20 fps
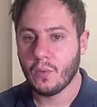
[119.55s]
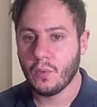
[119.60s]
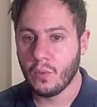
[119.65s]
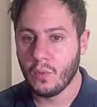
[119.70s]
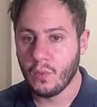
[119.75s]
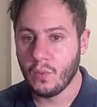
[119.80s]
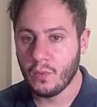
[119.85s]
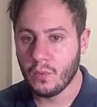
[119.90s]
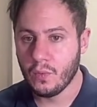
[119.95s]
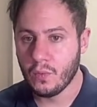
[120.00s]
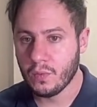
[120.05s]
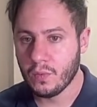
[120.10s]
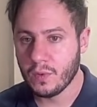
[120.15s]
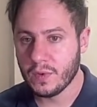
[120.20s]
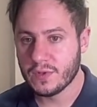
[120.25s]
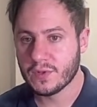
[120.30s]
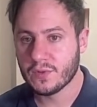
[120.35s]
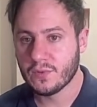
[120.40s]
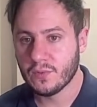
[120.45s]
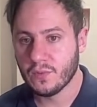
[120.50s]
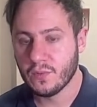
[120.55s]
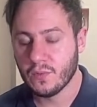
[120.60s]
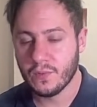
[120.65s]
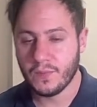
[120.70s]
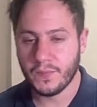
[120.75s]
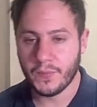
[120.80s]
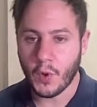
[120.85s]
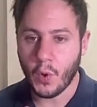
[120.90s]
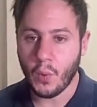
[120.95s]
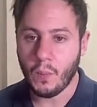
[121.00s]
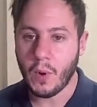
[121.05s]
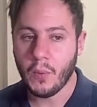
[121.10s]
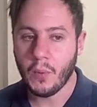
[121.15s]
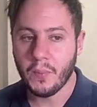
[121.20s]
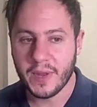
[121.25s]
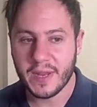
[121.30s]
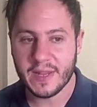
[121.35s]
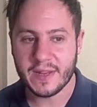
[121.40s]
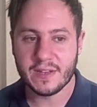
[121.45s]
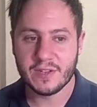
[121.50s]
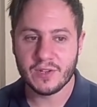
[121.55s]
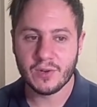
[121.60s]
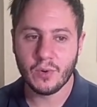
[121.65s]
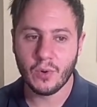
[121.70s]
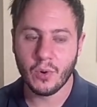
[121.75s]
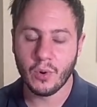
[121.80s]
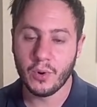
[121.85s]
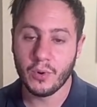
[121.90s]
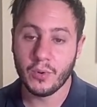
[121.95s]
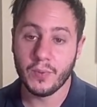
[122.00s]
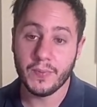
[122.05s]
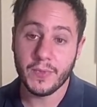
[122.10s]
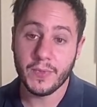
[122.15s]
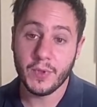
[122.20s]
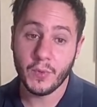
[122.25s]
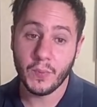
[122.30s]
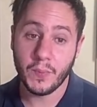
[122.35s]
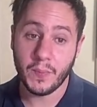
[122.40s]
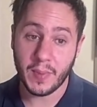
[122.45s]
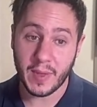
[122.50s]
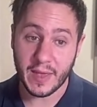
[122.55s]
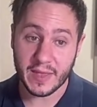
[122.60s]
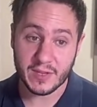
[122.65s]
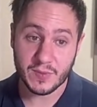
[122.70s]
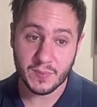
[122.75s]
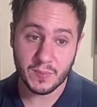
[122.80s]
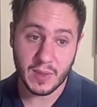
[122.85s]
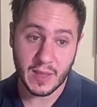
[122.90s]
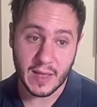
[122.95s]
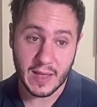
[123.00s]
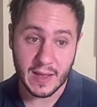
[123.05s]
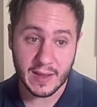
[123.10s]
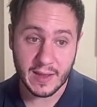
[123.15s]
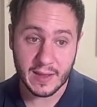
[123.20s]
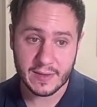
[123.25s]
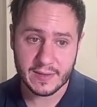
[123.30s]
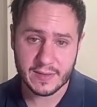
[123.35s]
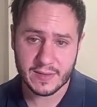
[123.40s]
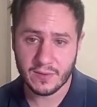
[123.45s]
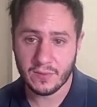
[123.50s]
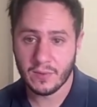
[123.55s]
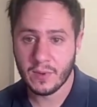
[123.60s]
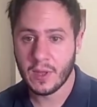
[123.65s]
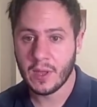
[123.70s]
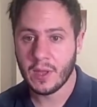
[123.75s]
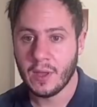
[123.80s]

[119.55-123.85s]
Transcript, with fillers: um, um, uma ombreira de couro e um pé de placa, que são